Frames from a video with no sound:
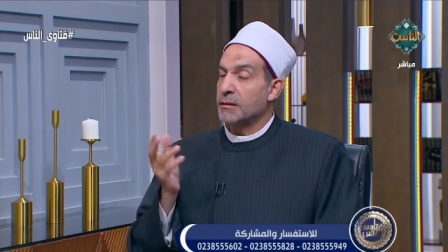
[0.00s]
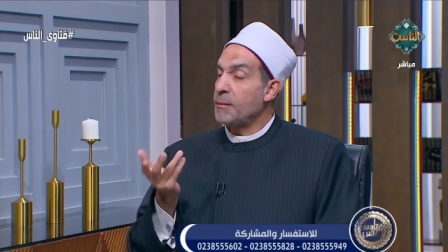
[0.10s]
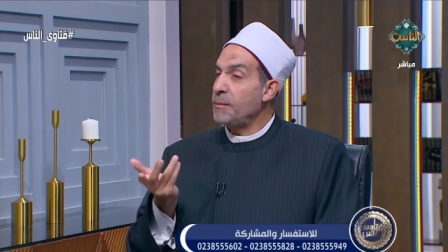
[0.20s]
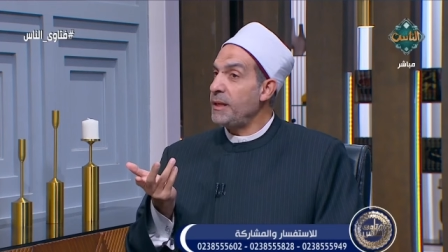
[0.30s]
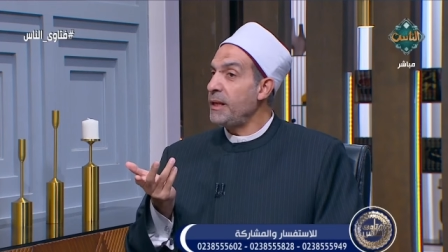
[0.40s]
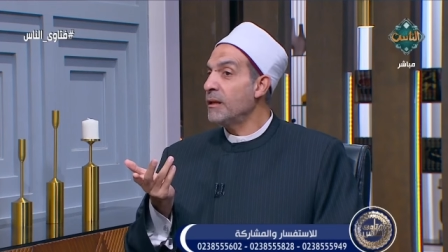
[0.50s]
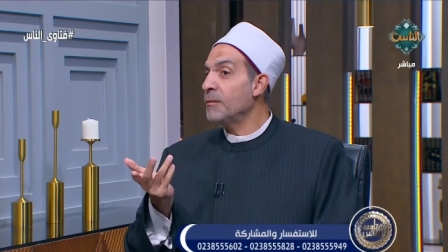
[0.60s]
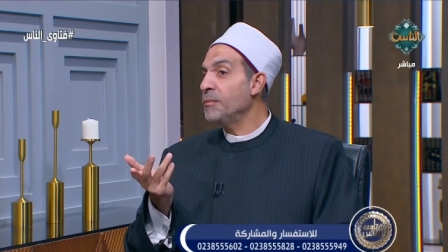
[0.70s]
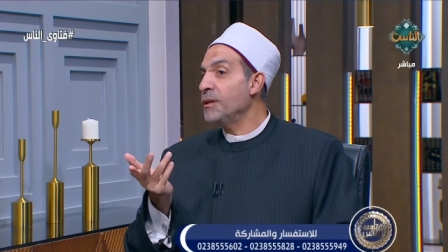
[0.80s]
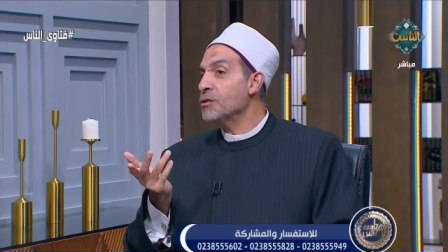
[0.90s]
طب ليه
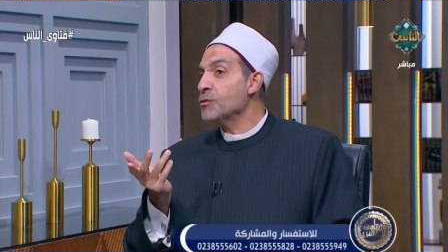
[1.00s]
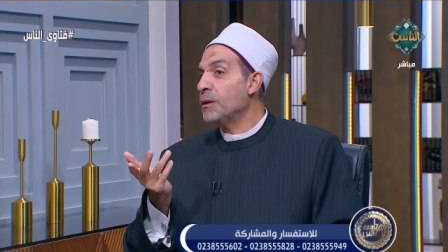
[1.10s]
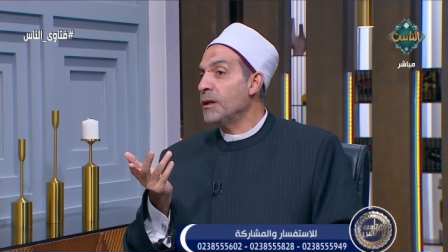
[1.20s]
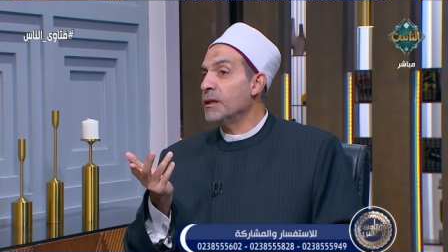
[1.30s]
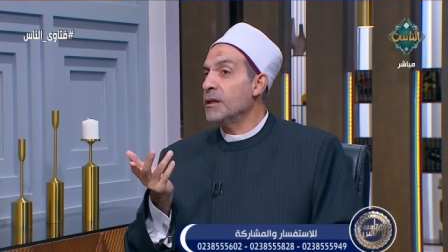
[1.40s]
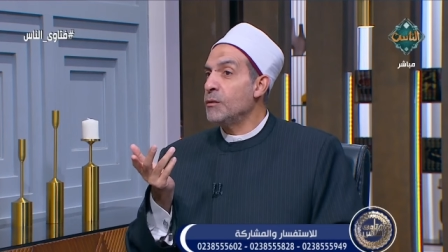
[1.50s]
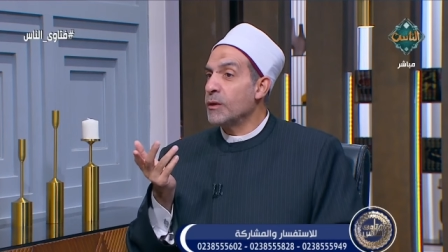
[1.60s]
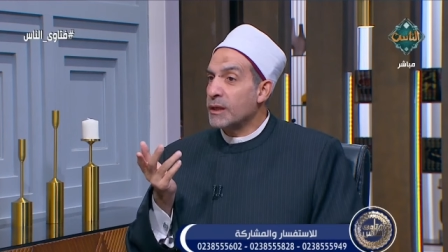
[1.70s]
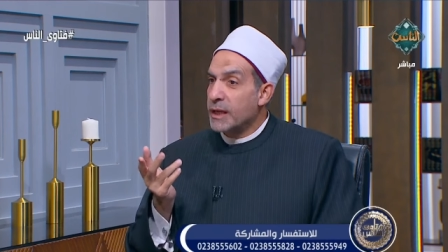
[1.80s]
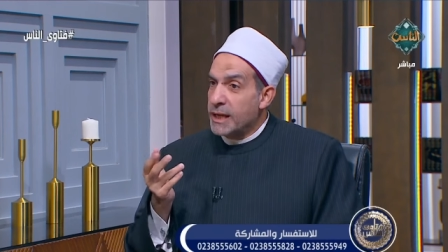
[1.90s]
ربنا سبحانه
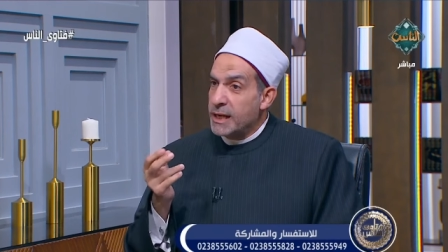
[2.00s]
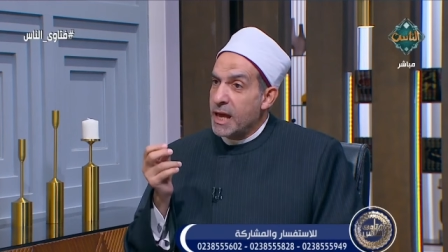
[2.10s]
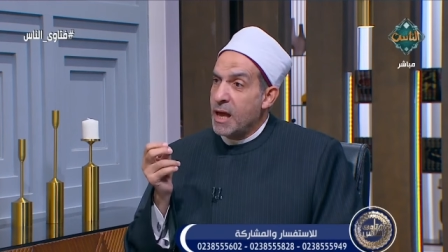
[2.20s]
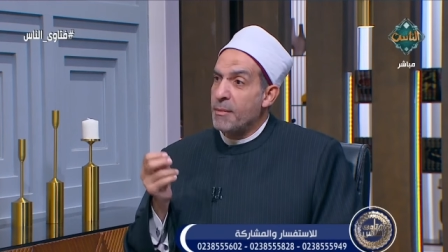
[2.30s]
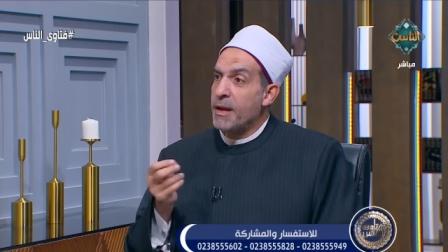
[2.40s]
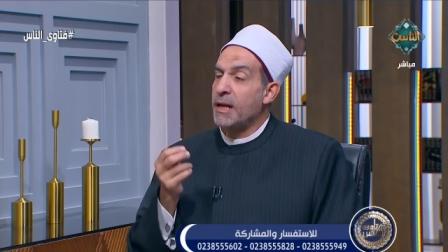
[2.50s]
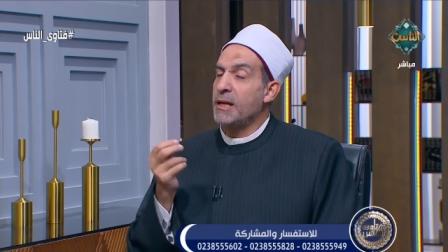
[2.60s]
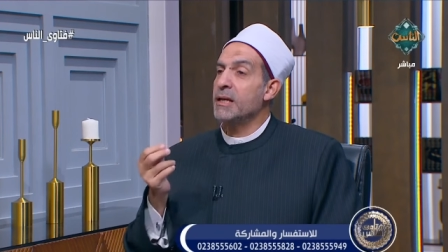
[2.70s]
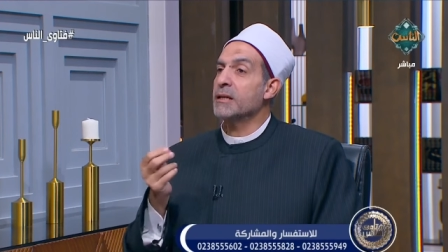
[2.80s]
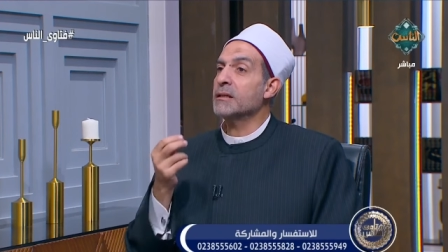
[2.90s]
وتعالى
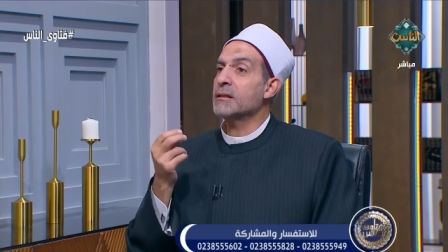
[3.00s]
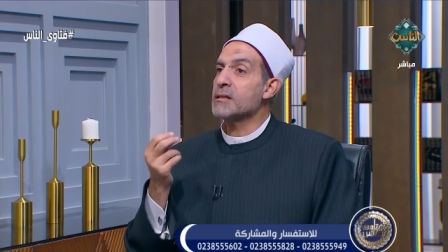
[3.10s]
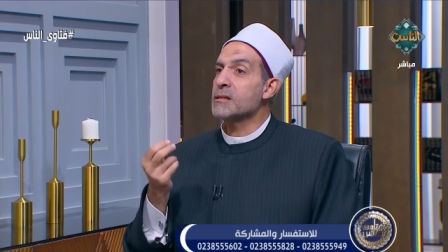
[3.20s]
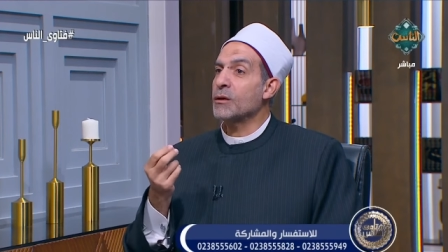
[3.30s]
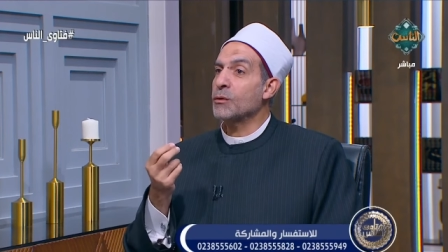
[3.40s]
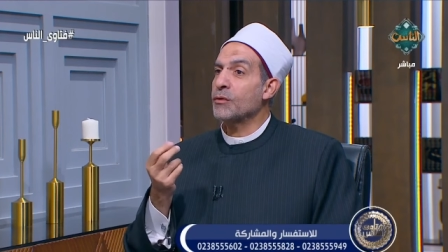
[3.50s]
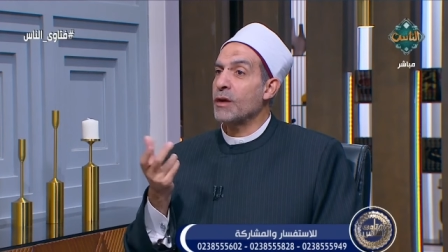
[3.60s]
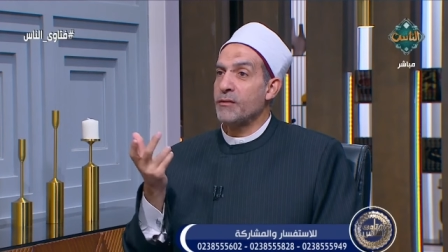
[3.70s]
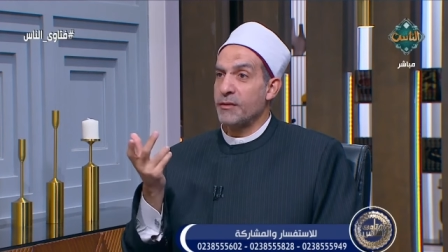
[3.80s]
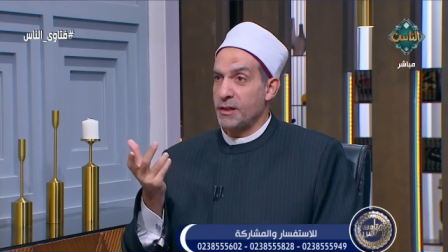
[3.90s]
أباح لنا التصرف
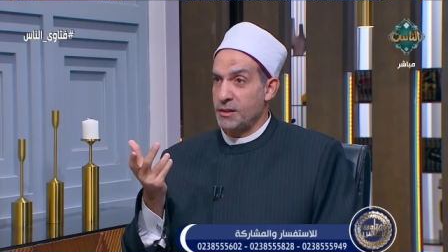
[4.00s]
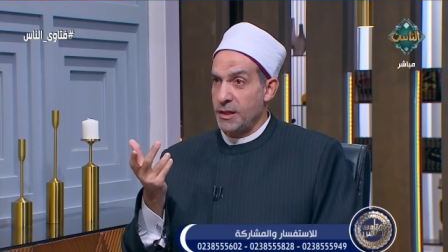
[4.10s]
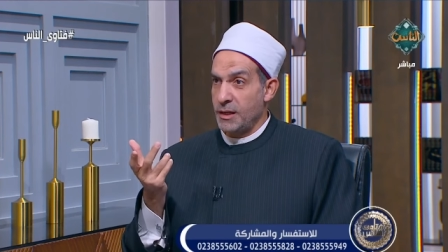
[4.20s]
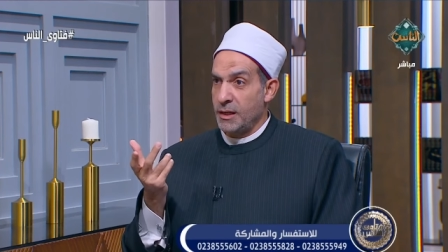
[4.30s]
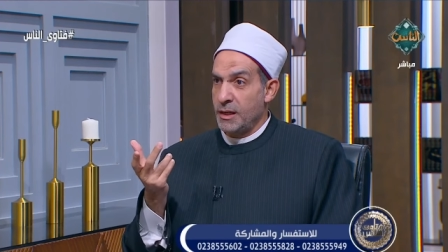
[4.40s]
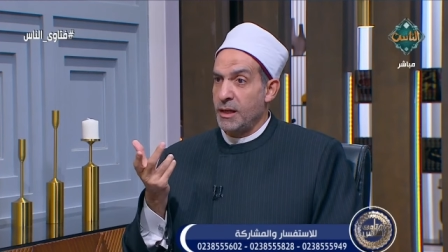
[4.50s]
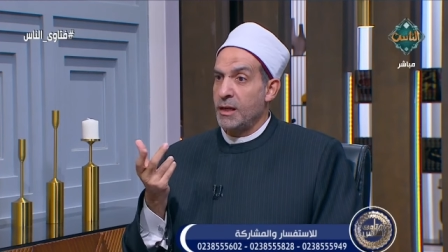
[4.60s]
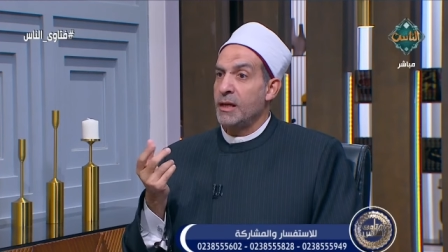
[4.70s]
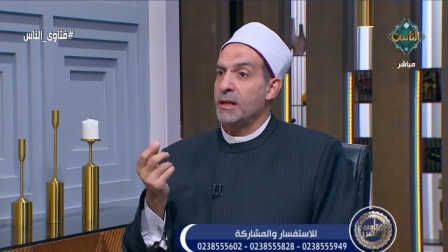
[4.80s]
كيف نشاء مم.